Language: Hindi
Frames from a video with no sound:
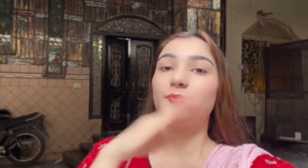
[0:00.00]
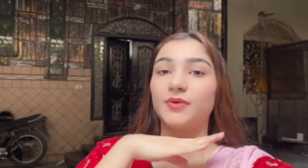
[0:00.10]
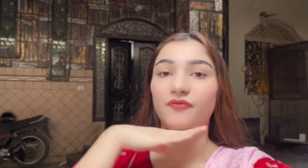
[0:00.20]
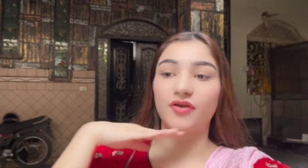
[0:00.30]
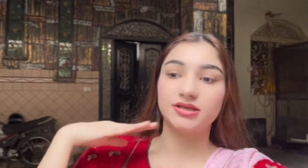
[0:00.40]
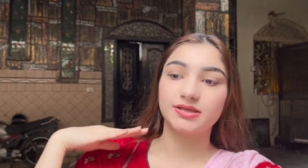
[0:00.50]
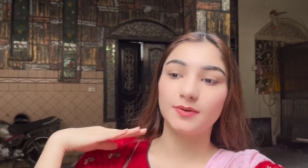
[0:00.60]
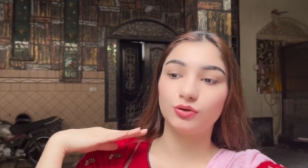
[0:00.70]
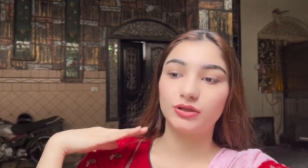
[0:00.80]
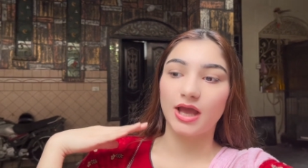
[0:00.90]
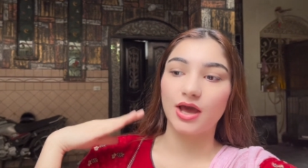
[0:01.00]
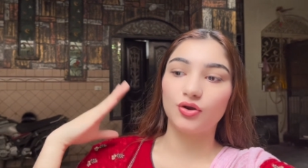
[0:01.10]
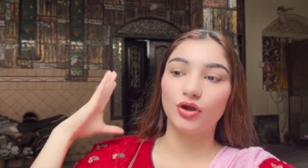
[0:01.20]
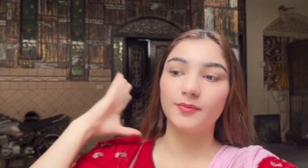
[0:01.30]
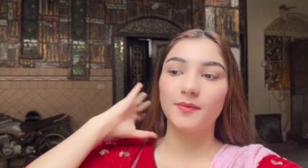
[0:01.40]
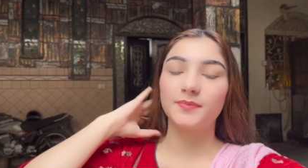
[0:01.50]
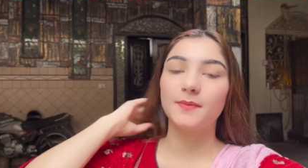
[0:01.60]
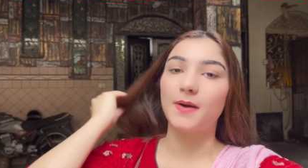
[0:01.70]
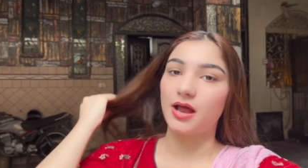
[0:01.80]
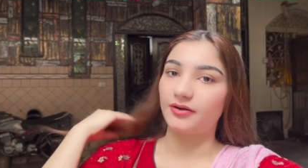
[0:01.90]
अपने फेस से बिल्कुल तैयार हो गई मैं अपने
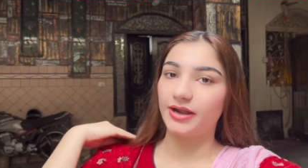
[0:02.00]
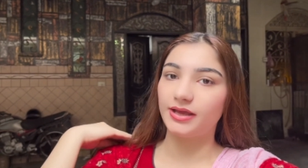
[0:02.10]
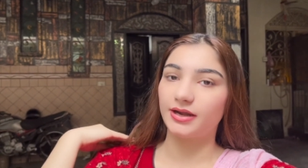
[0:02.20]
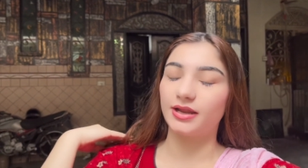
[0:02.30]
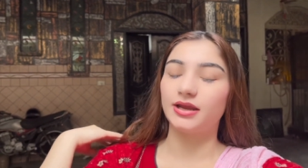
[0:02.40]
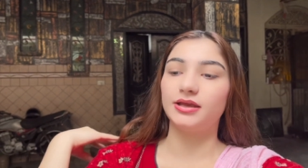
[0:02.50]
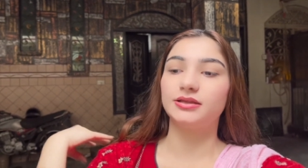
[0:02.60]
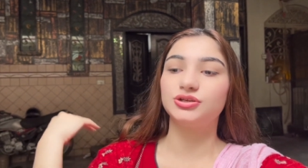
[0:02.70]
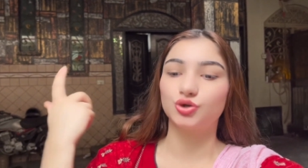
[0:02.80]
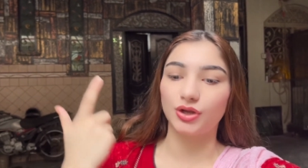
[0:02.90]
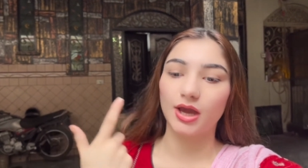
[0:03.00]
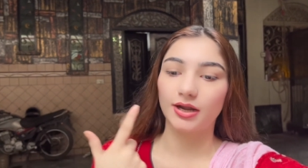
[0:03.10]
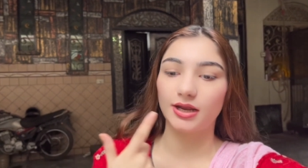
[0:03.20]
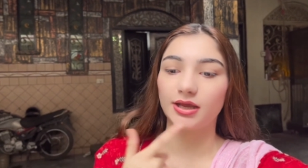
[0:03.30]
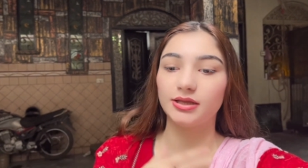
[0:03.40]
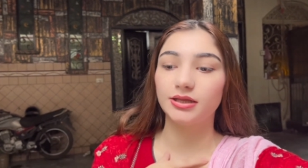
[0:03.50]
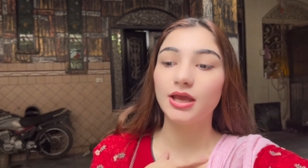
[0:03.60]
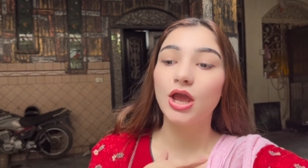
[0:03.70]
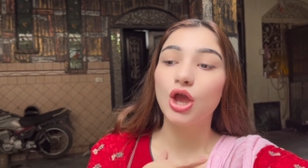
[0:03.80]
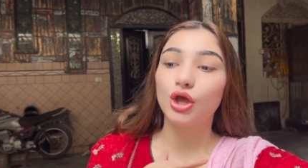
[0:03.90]
बाल रेडी करने लगी थी चुटिया करने लगी थी
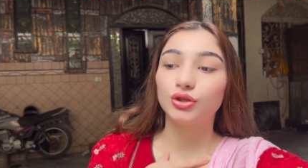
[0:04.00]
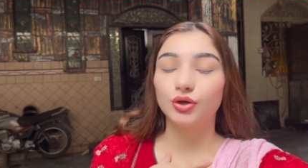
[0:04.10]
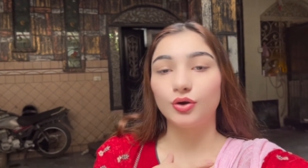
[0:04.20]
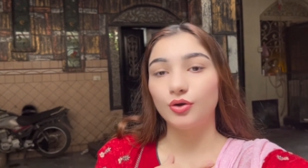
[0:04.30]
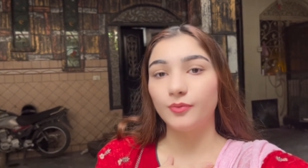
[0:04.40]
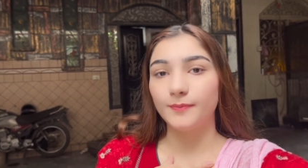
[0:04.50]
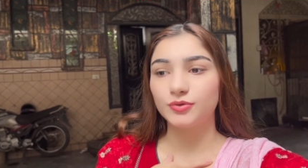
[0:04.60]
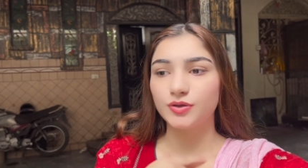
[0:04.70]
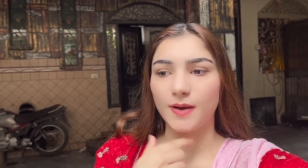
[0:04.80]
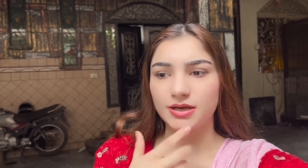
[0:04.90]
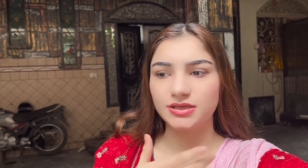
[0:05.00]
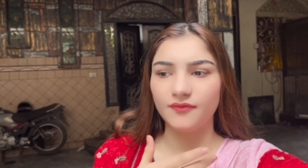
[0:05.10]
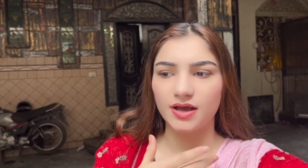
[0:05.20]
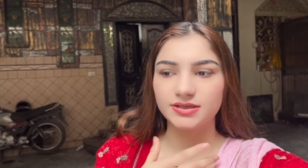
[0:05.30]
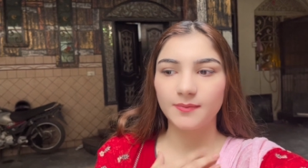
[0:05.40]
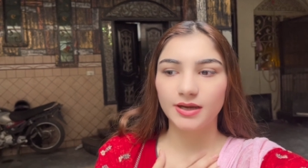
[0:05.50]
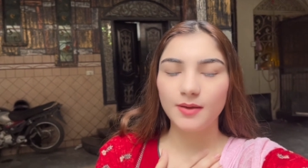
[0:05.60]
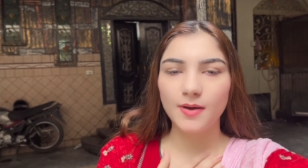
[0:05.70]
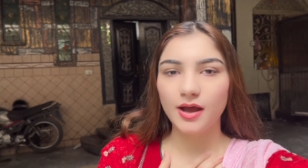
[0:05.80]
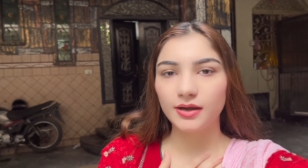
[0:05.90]
तो मुझे बाहर से आवाज़ ही मैंने
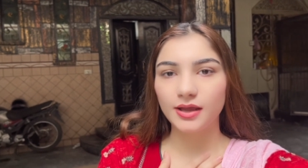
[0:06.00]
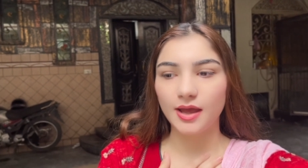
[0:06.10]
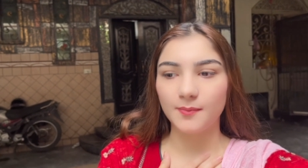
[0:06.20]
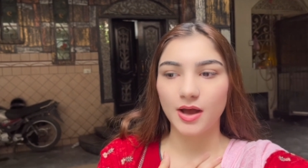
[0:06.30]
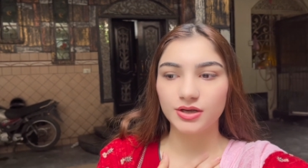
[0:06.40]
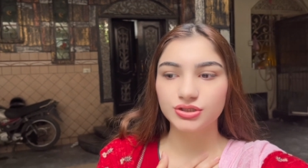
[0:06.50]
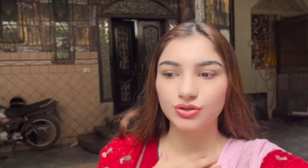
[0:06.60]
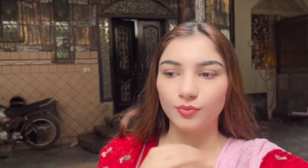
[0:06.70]
कहा बाहर क्या है बारिश तो